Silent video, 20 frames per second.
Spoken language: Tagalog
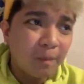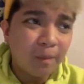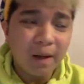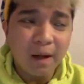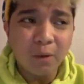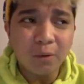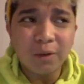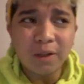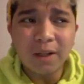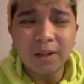
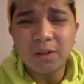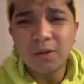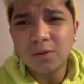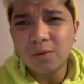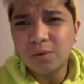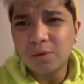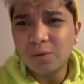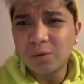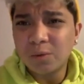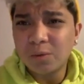ako lang
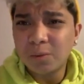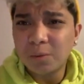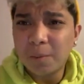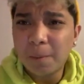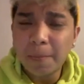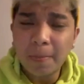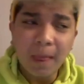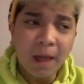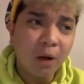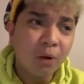yung,
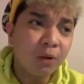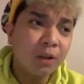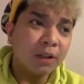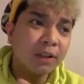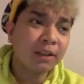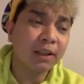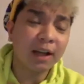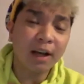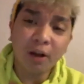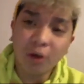ako
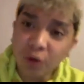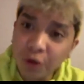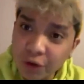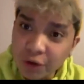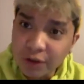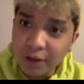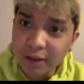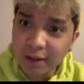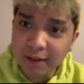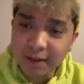lang na ako yung
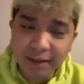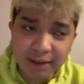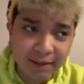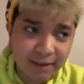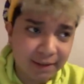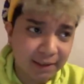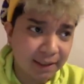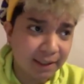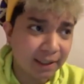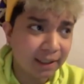
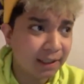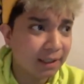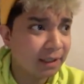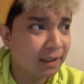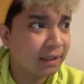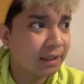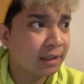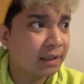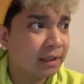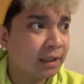sinisisi
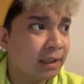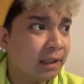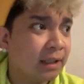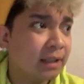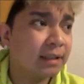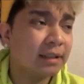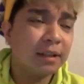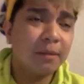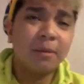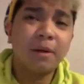
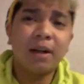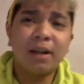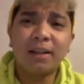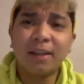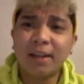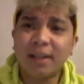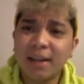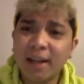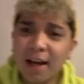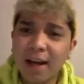sa mga
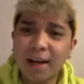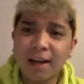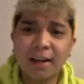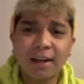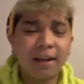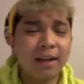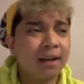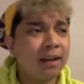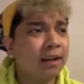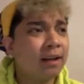
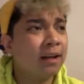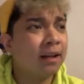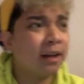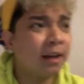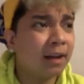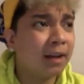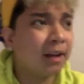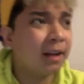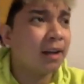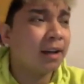nangyari
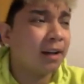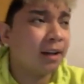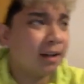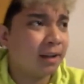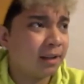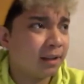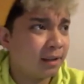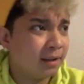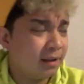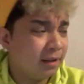
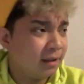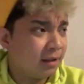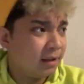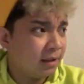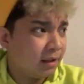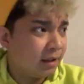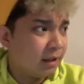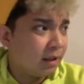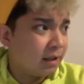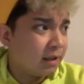and
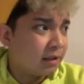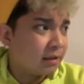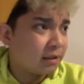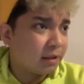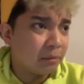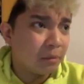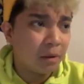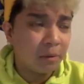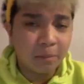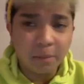sa
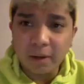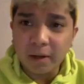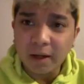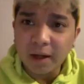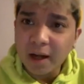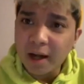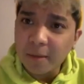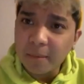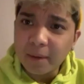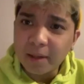mga
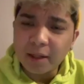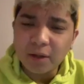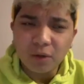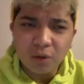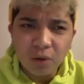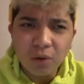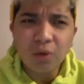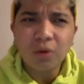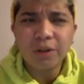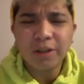pagkakamali.
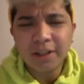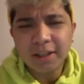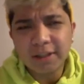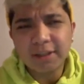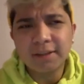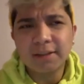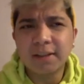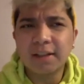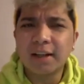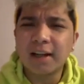Oo, oh, yes,
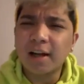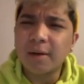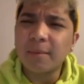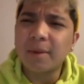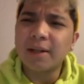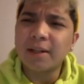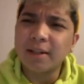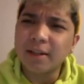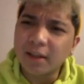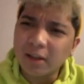
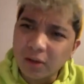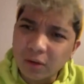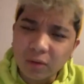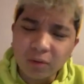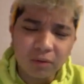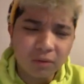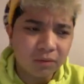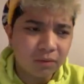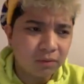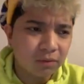nagkamali ako.
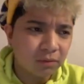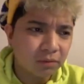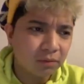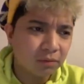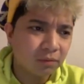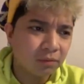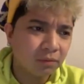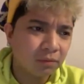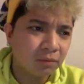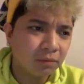
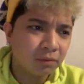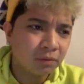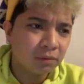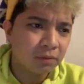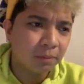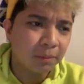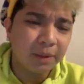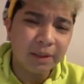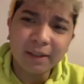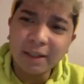
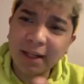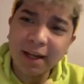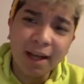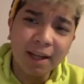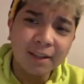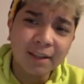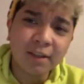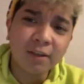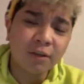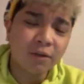Pina
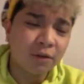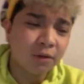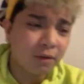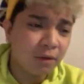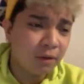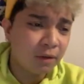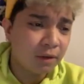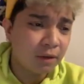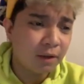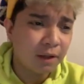natin yun.
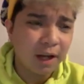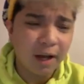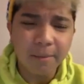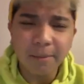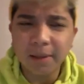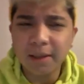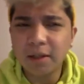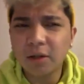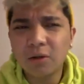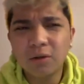
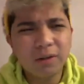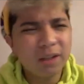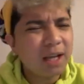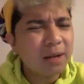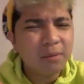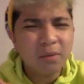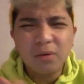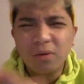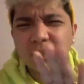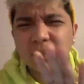Kamali ako. Ang
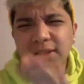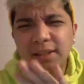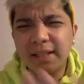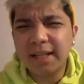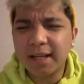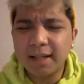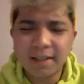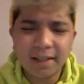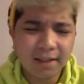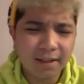dami kong
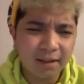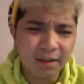kasalanan.